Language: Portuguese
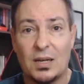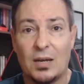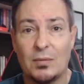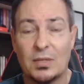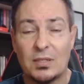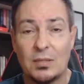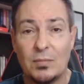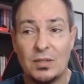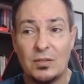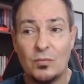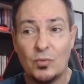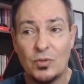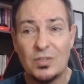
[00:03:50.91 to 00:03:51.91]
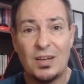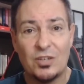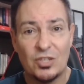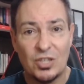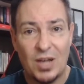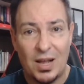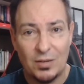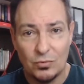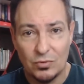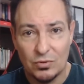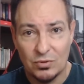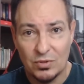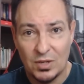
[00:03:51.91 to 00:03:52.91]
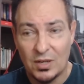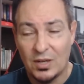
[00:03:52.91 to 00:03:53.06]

é uma semana de muitos achados,